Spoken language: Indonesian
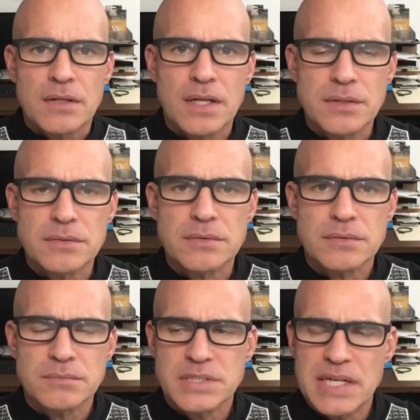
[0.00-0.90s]
Lalu
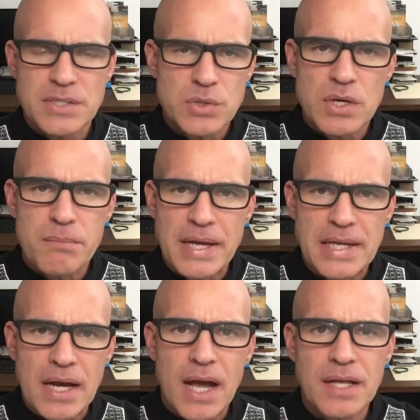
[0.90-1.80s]
saya suka
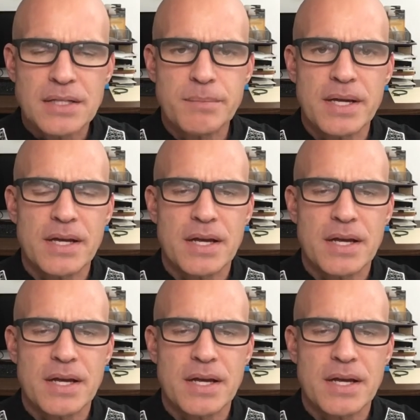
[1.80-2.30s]
banyak hal, tapi